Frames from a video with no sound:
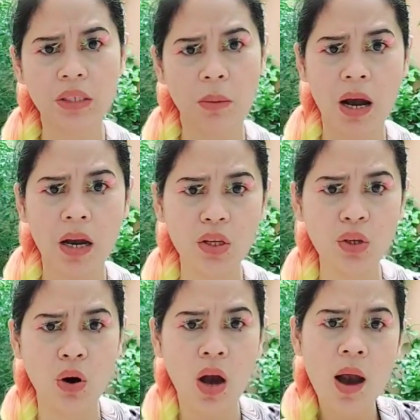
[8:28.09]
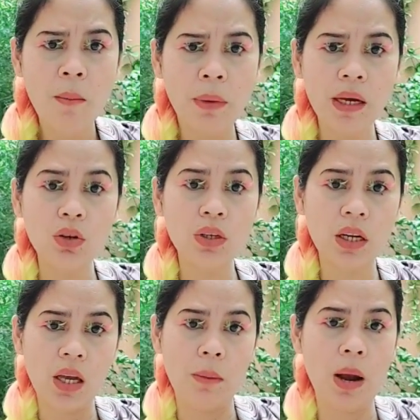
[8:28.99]
Abangan ninyo, mayroon na
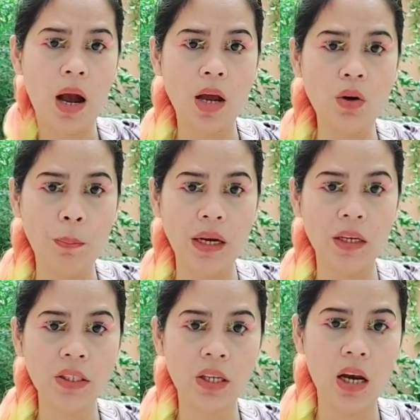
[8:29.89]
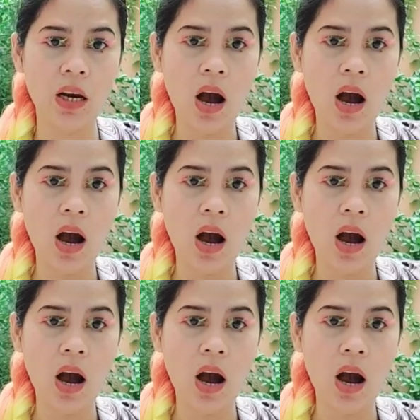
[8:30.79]
niyang mga ano, pandesal,